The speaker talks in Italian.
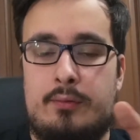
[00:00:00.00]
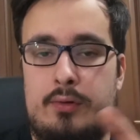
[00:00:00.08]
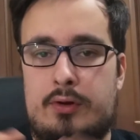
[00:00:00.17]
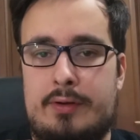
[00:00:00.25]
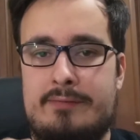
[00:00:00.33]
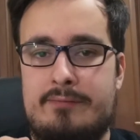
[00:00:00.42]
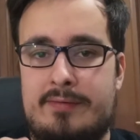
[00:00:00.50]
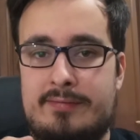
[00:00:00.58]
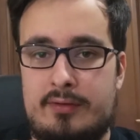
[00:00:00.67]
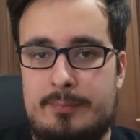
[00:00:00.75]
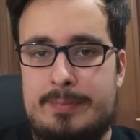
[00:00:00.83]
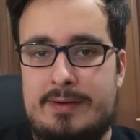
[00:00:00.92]
quello che vi
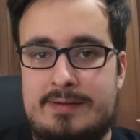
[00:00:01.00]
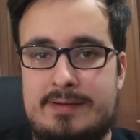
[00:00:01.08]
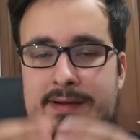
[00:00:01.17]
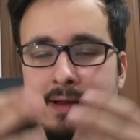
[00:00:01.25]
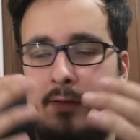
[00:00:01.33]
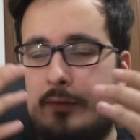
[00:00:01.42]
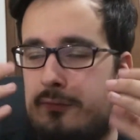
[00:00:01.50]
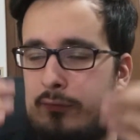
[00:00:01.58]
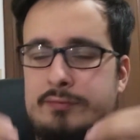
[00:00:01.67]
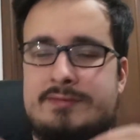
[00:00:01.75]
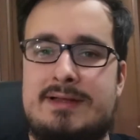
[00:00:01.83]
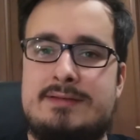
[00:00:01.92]
sto per dire è
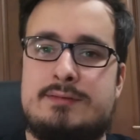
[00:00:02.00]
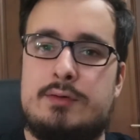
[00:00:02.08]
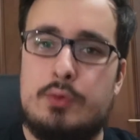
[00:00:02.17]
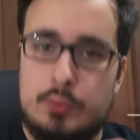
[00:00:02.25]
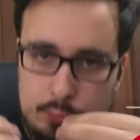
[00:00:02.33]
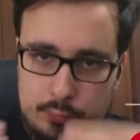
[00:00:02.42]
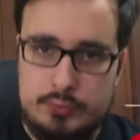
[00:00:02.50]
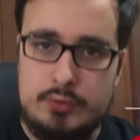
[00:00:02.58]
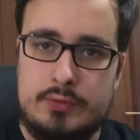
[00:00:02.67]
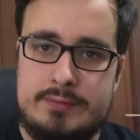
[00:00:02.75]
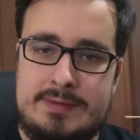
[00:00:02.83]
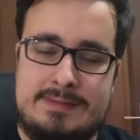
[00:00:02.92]
soltanto
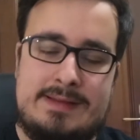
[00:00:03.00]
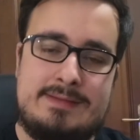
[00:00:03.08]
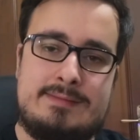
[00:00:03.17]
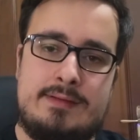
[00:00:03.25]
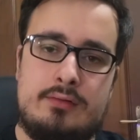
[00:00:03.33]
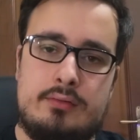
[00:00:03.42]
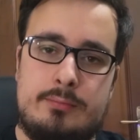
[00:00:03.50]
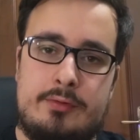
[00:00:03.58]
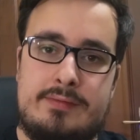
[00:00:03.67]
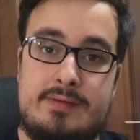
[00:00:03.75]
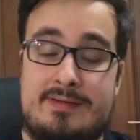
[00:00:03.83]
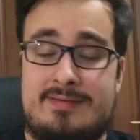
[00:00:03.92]
uno dei tanti
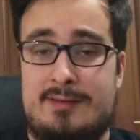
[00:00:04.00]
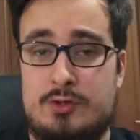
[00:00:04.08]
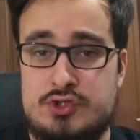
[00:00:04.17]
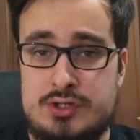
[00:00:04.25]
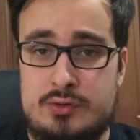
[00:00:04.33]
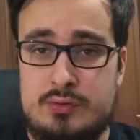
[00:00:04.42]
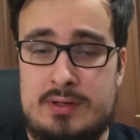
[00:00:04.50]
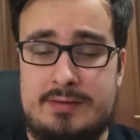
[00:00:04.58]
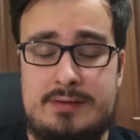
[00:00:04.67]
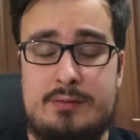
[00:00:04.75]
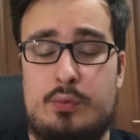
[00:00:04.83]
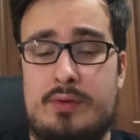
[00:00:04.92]
rumors che stanno
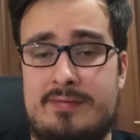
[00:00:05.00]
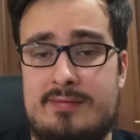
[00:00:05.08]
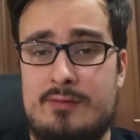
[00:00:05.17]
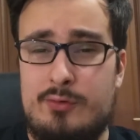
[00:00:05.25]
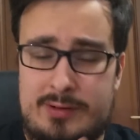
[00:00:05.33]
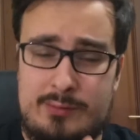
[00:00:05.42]
circolando in queste ore,